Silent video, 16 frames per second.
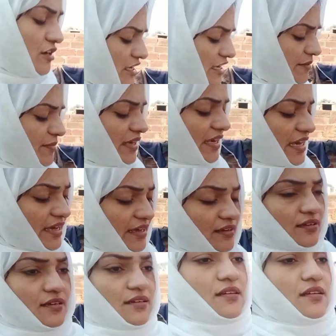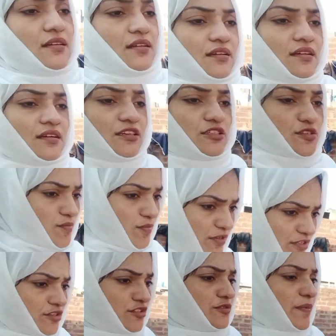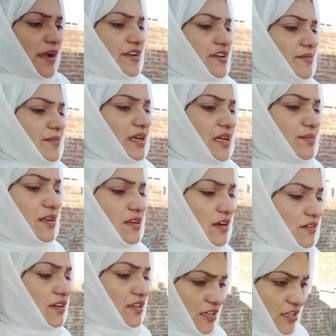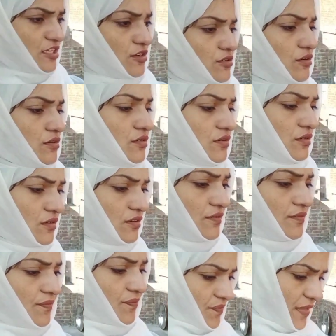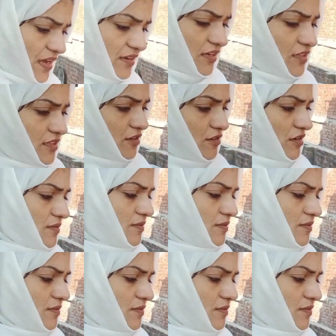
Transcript: ये भी है इसके ऊपर देखो स्पाइडर मैन बना हुआ ये देखो हाँ ये देखो